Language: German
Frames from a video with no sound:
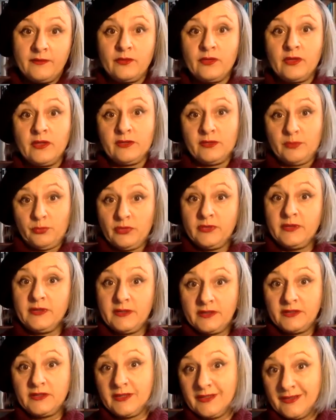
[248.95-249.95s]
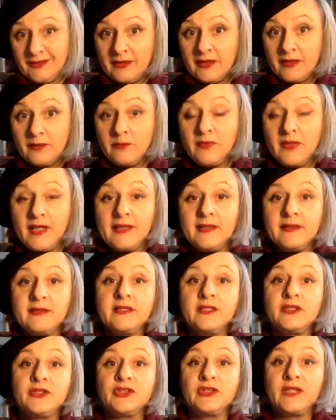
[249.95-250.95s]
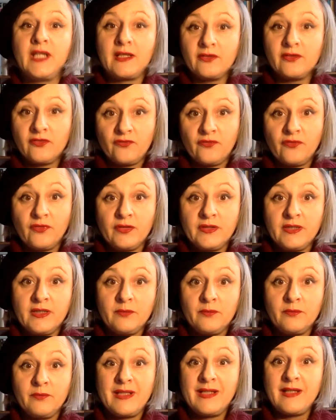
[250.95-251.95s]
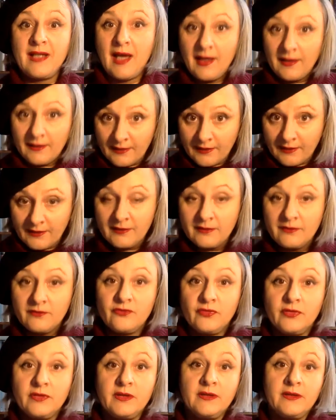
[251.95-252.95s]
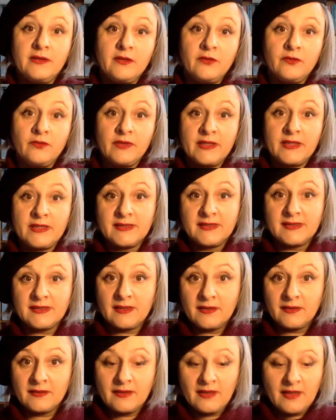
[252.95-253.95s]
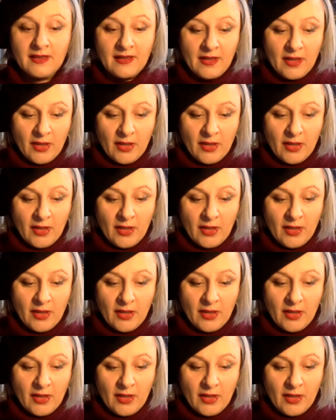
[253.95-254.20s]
oder aus politischer Gegebenheit die Stadt vor den Belagerern, vor den Genuesern